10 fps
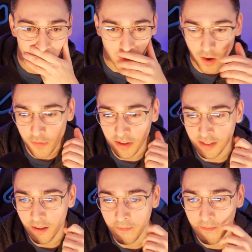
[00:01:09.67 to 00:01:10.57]
On va faire
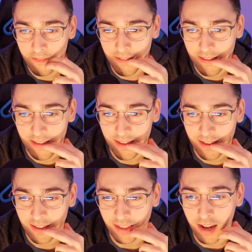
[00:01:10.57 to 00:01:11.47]
ça.
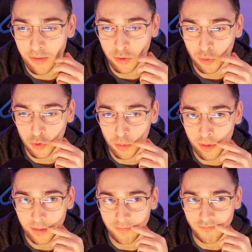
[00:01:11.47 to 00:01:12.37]
T'as live sur YouTube.
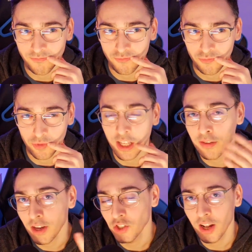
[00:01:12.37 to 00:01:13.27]
Hmm. Il est
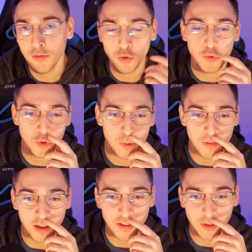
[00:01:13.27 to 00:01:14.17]
vrai que j'ai live sur YouTube
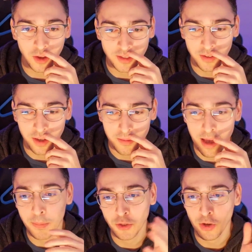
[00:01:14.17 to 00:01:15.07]
vers 20h, c'est vrai. Et
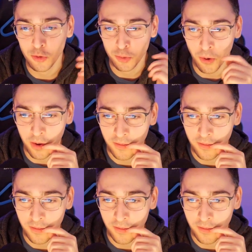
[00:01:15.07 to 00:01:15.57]
après je suis allé au sport.